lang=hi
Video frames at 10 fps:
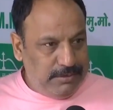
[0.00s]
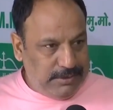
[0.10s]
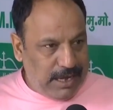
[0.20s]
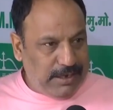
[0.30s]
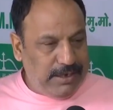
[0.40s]

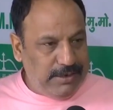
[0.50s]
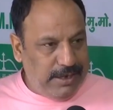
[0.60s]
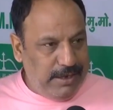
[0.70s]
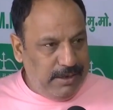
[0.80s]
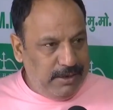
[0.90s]
झारखंड
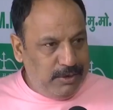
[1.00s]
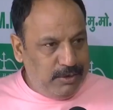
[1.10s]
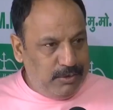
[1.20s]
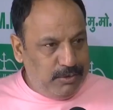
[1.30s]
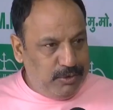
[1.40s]
के
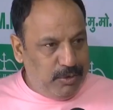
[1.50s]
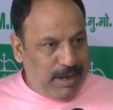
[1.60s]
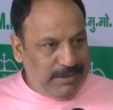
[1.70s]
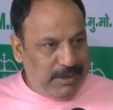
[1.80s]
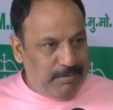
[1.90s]
जो
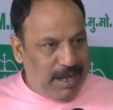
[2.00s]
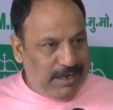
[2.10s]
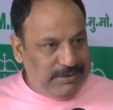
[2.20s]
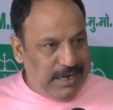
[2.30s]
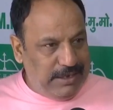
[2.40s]
मात्र
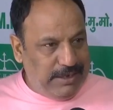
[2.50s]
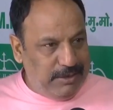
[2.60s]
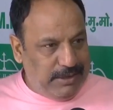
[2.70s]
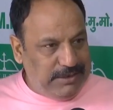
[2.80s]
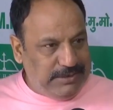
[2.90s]
12 साल
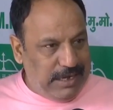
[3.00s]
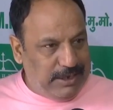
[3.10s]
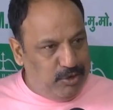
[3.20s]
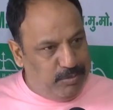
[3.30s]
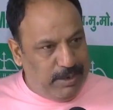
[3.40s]
की 10 साल
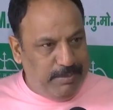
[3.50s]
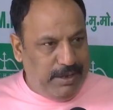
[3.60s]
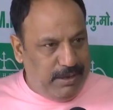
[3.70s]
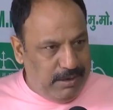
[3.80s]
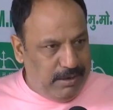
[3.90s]
की उम्र
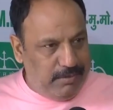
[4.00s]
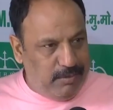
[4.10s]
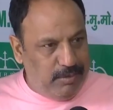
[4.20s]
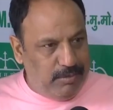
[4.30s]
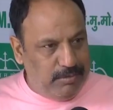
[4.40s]
में
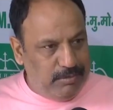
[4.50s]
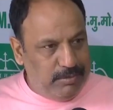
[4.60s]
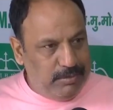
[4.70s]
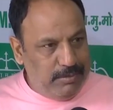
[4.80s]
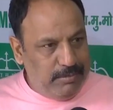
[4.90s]
वो
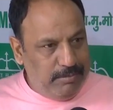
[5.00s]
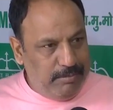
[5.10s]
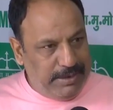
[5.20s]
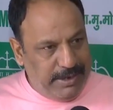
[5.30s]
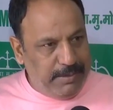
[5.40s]

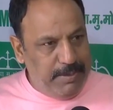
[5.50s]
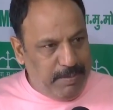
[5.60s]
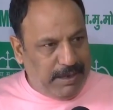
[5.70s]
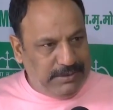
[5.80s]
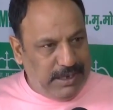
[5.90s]
मैट्रिक भी
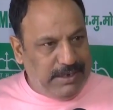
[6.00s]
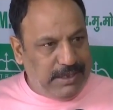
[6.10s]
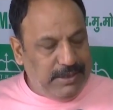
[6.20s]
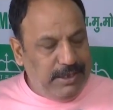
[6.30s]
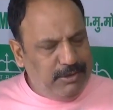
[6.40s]
पास कर
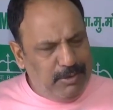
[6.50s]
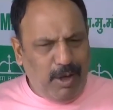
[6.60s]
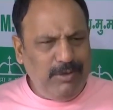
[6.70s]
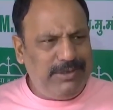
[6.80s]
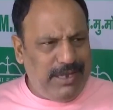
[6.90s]
जाते हैं तो
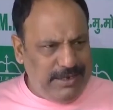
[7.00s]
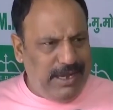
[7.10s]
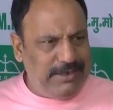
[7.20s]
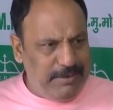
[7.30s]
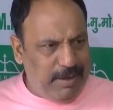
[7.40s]
बहुत सारी
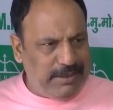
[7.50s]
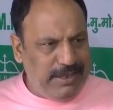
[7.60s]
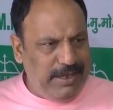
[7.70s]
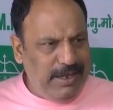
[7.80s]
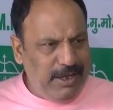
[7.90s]
ऐसी
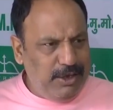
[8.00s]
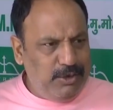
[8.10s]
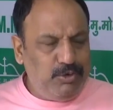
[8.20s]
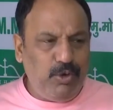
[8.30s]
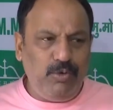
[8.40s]
बातें हैं
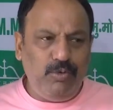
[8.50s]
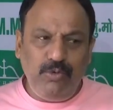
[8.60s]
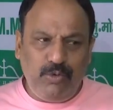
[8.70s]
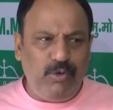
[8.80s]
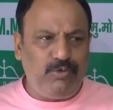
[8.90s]
जो
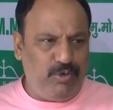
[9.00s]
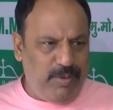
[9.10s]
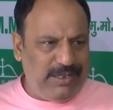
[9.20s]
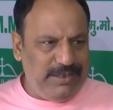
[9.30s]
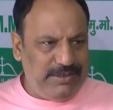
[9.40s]
उनको
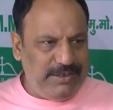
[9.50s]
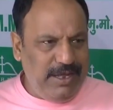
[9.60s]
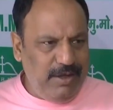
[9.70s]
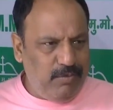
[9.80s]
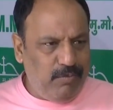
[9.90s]
शोभा देती
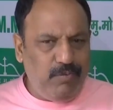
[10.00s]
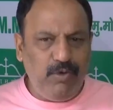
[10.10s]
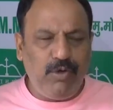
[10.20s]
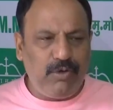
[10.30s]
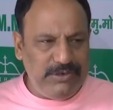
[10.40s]
हैं
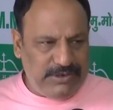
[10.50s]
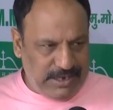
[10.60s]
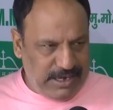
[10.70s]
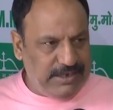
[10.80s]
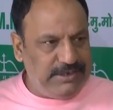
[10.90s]
वो लोग इस
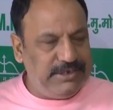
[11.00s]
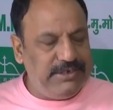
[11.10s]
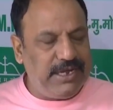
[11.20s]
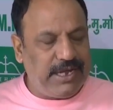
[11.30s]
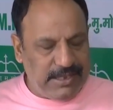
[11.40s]
तरह की
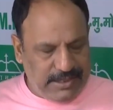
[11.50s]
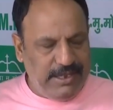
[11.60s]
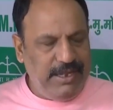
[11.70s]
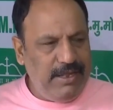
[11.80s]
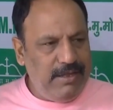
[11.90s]
चीजें करते
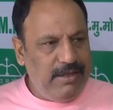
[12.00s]
हैं